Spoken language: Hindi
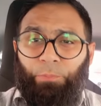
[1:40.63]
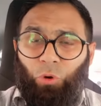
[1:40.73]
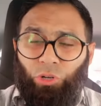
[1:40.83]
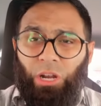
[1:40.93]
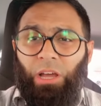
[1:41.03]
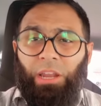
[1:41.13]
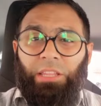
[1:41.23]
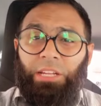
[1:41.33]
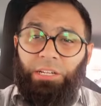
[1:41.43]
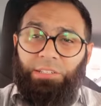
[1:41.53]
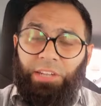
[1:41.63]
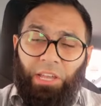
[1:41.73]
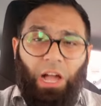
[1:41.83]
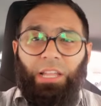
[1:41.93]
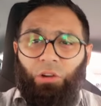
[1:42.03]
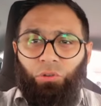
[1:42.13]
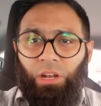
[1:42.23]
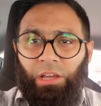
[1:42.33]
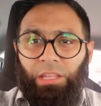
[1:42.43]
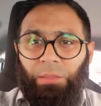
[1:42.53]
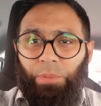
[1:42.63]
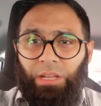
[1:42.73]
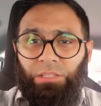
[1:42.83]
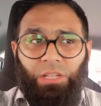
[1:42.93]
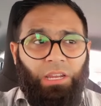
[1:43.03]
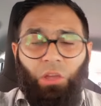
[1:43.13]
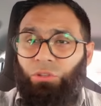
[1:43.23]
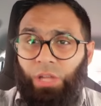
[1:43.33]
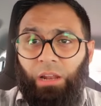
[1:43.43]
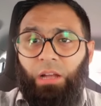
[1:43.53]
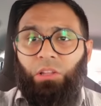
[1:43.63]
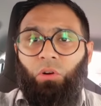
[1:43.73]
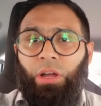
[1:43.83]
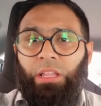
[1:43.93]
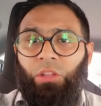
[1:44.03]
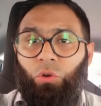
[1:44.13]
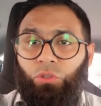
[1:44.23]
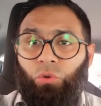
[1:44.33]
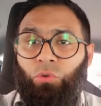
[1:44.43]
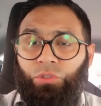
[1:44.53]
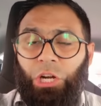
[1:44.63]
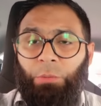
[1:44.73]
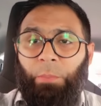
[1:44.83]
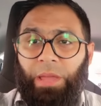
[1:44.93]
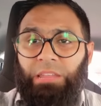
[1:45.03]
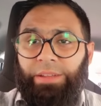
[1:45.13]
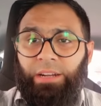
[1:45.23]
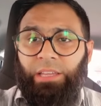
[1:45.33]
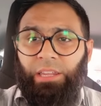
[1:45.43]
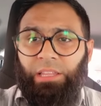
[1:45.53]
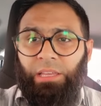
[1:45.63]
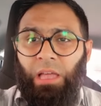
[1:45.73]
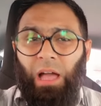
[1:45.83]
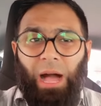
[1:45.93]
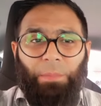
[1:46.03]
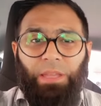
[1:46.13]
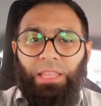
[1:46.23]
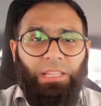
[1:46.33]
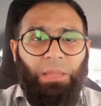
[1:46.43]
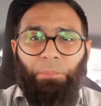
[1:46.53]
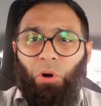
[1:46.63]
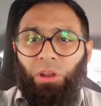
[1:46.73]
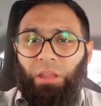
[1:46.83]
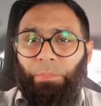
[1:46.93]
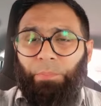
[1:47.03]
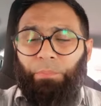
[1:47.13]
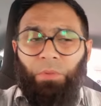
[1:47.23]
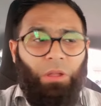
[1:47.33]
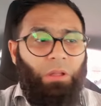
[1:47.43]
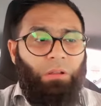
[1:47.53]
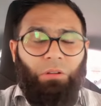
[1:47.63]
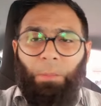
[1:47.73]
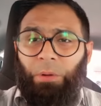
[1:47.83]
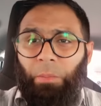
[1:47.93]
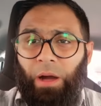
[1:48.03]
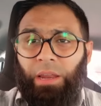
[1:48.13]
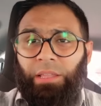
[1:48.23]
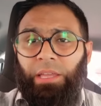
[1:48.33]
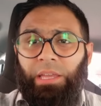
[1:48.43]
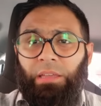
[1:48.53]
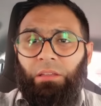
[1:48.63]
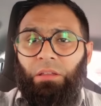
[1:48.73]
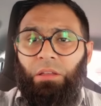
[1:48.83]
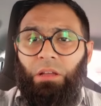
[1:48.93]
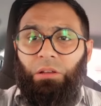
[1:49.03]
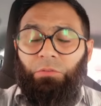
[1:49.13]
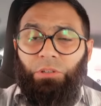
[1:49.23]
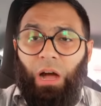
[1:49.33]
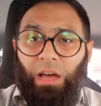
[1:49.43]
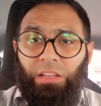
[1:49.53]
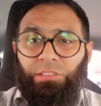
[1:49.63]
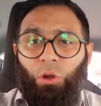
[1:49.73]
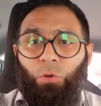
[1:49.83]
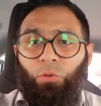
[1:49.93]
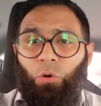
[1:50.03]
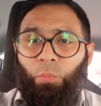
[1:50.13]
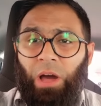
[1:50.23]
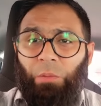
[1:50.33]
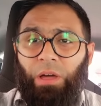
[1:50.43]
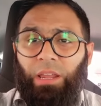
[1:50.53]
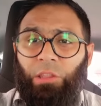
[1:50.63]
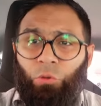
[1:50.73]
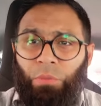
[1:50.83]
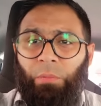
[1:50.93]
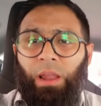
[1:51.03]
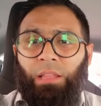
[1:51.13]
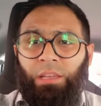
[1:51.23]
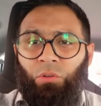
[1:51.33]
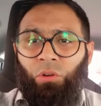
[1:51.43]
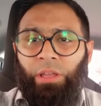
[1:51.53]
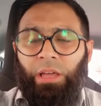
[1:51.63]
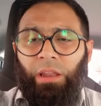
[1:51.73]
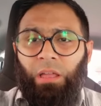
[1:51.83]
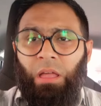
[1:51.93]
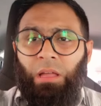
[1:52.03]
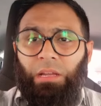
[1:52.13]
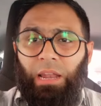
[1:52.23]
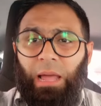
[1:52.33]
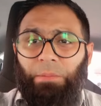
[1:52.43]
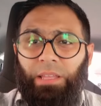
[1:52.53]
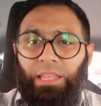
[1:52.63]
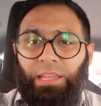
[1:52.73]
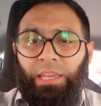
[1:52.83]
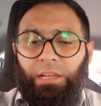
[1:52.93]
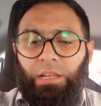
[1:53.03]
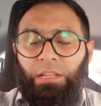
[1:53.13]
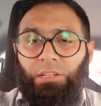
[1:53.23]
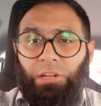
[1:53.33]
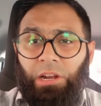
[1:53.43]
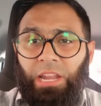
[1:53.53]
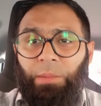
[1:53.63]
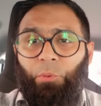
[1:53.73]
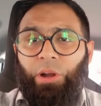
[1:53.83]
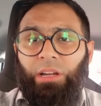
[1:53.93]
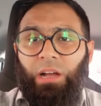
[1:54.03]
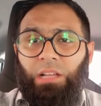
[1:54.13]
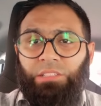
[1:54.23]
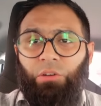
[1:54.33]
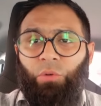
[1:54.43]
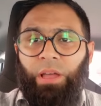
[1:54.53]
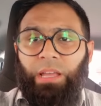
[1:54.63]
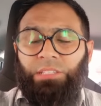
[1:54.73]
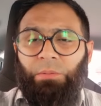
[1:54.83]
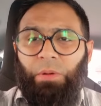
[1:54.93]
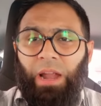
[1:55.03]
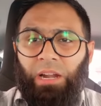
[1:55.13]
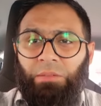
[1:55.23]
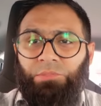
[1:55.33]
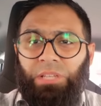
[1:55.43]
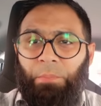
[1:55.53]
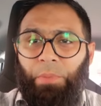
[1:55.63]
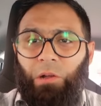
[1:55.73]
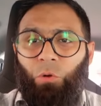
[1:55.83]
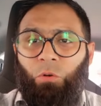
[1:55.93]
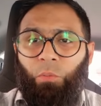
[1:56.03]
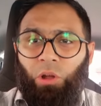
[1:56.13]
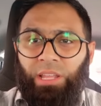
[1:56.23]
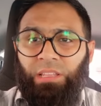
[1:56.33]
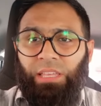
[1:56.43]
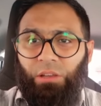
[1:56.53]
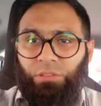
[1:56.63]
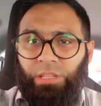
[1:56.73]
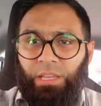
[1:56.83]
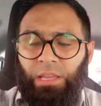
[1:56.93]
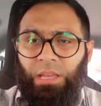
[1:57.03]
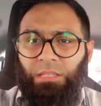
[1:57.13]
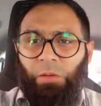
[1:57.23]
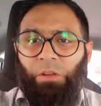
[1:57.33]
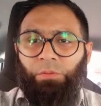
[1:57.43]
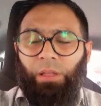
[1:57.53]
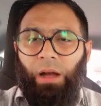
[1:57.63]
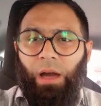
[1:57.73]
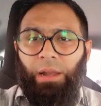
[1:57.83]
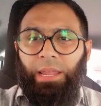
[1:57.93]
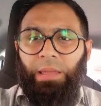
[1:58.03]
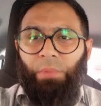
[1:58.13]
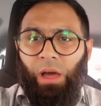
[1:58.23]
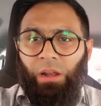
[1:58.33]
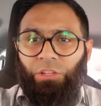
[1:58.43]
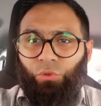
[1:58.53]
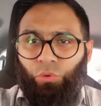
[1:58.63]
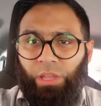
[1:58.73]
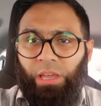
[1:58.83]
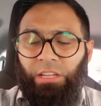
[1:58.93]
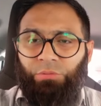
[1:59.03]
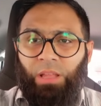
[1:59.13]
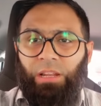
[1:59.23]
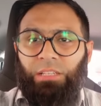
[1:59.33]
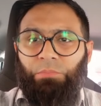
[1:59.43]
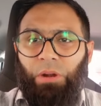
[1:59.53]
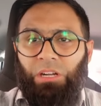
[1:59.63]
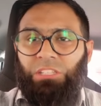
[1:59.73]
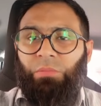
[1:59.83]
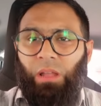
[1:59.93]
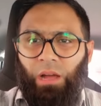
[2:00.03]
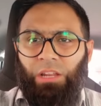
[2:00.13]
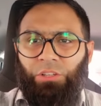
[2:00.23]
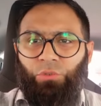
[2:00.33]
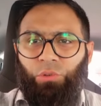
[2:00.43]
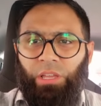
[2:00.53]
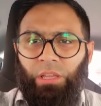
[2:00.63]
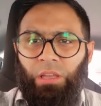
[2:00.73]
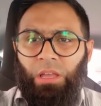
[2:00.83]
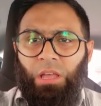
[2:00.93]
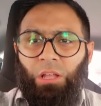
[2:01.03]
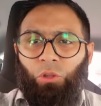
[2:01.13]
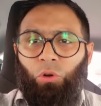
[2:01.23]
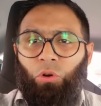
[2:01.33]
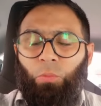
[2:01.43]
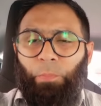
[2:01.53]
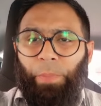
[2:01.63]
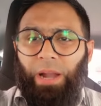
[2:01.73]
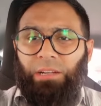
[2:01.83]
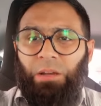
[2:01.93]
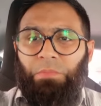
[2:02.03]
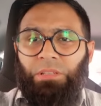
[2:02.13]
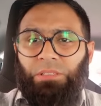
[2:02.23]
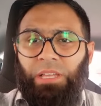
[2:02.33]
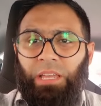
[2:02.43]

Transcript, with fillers: कुट लग रही थी टिका की कुट लग रही थी पाकिस्तान के औसान खत्म हो गए थे दो पे पहली विकेट गिरी थी आप ये देखते बॉलर कप कपा रहे थे हारिस रोव को मार मार के दुम्बा बना दिया उन्होंने यार कल आप ये देखें कल टर्निंग पॉइंट कहाँ से हुआ है जब एडम जैम्पा को वो बॉलिंग दी है उसने जब इफ्तार ने मारना शुरू किया रिजवान के साथ पार्टनरशिप लगानी शुरू की तो पैट कमिंस ने